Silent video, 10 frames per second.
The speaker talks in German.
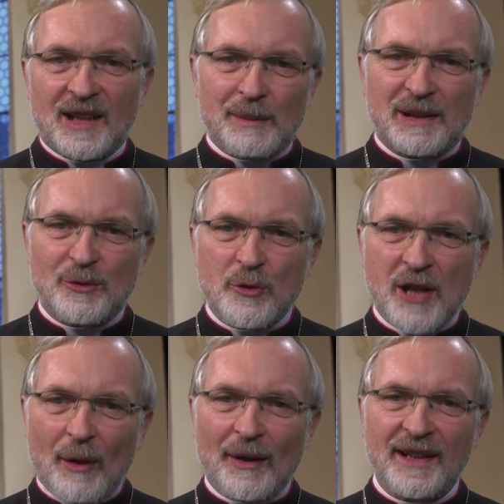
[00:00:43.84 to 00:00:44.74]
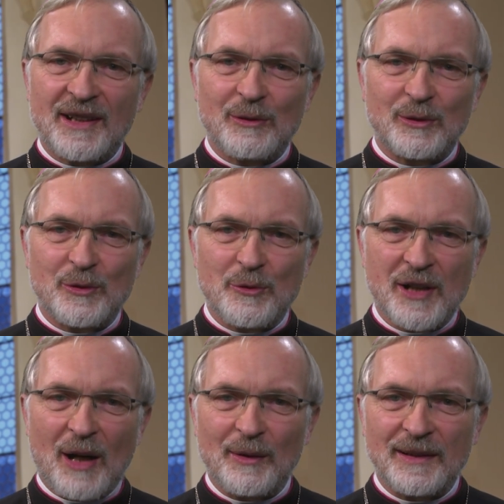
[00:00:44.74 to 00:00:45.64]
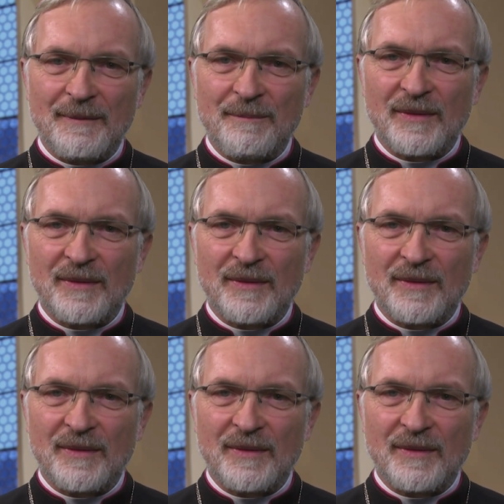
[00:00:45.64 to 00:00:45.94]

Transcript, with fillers: Liebe Zuschauerinnen und Zuschauer,